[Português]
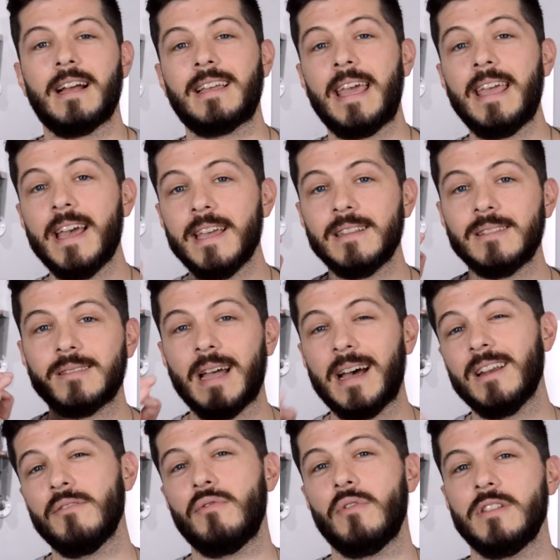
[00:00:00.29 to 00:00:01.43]
quem aí tá
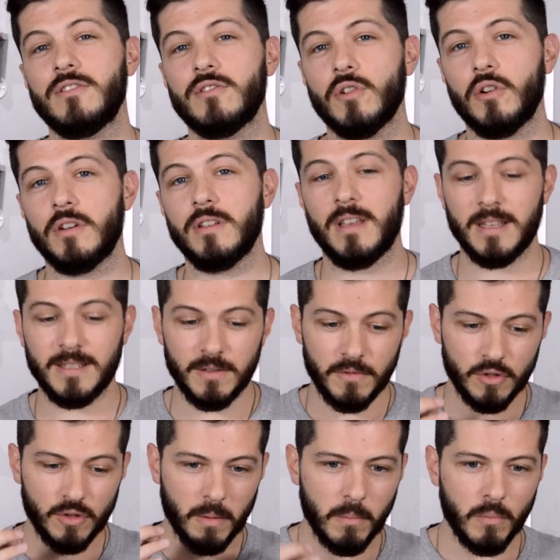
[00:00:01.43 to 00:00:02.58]
na friend zone, esse
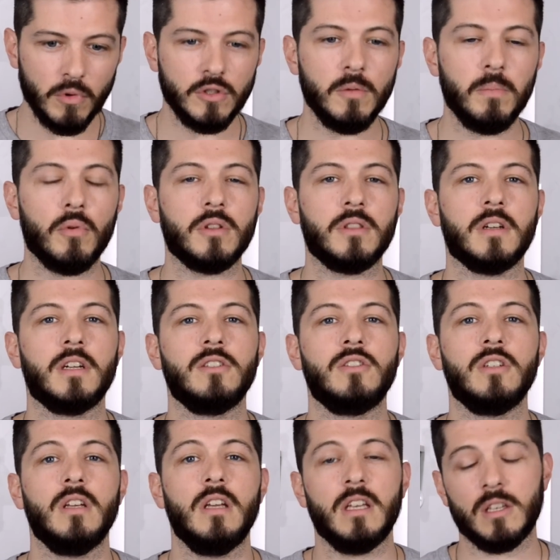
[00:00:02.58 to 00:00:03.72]
vídeo é muito
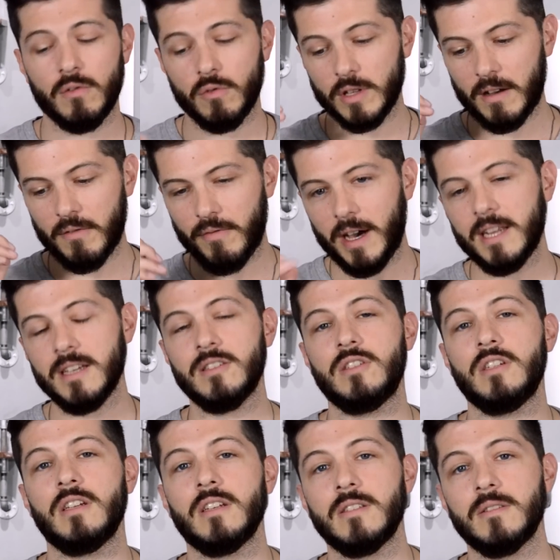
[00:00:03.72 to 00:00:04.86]
importante, que eu vou dar várias
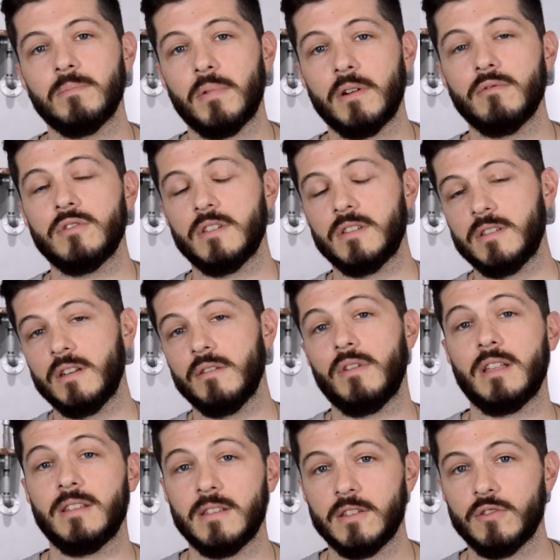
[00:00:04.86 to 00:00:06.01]
dicas para você se
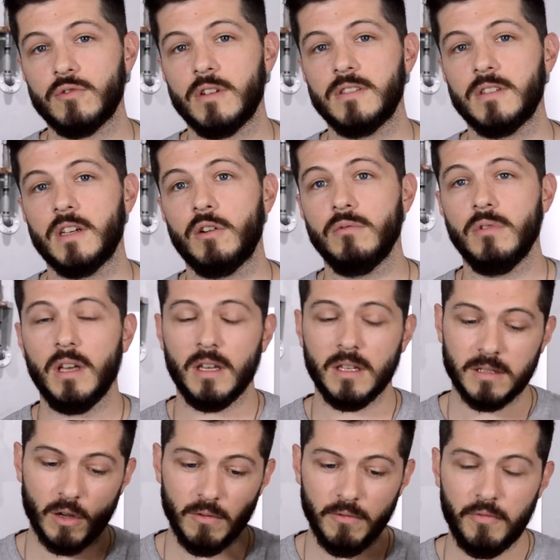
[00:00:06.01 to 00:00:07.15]
livrar dessa situação.
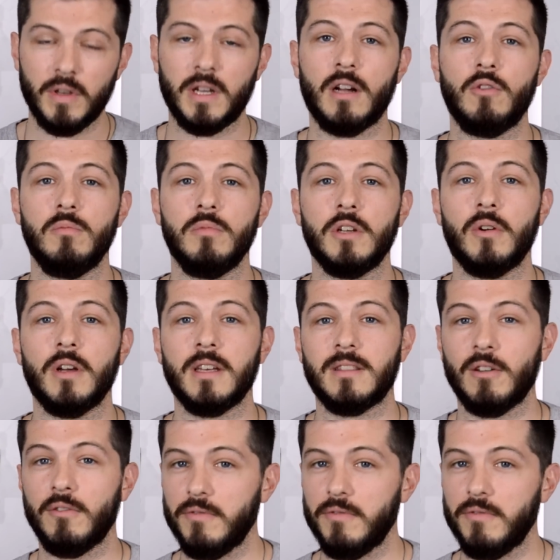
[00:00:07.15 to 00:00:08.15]
Então fica comigo aí até o